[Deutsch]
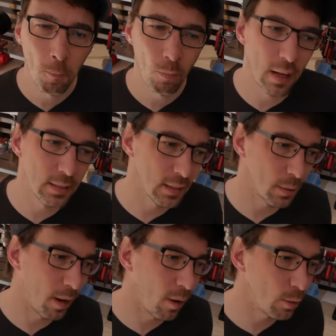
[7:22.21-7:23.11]

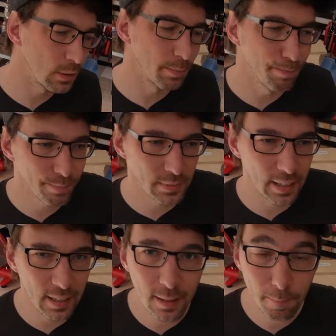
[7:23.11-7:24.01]
Älterem Haus, hm,
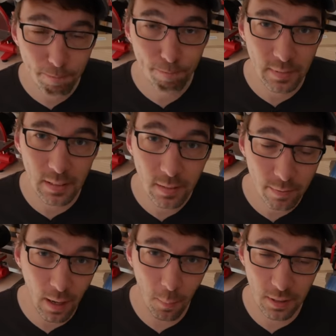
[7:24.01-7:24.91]
naja, ne,
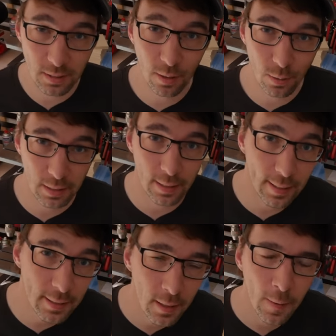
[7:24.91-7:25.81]
habe ich jetzt draus
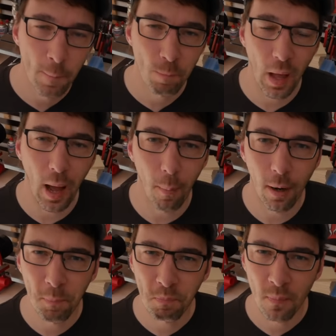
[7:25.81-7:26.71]
gelernt. Aber